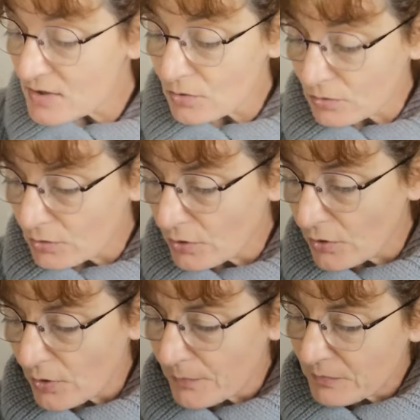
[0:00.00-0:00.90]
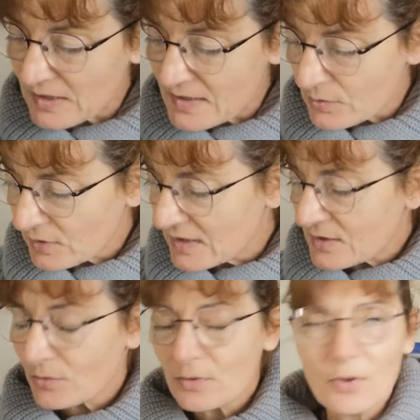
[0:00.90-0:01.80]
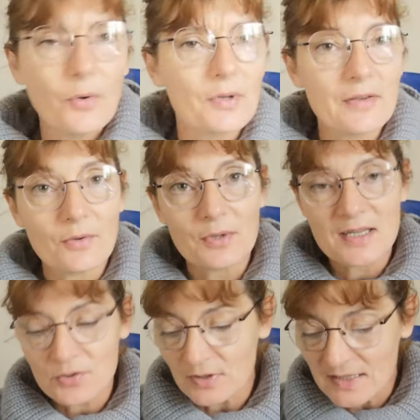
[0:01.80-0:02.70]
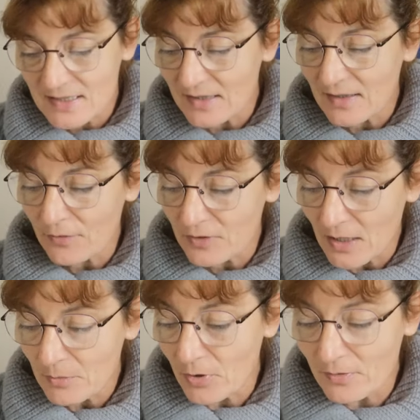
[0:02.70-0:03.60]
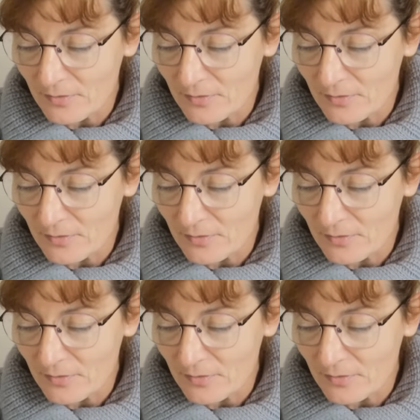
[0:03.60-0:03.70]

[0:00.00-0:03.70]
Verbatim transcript: sont, qui sont, qui sont, on a, a, su qui c'était finalement,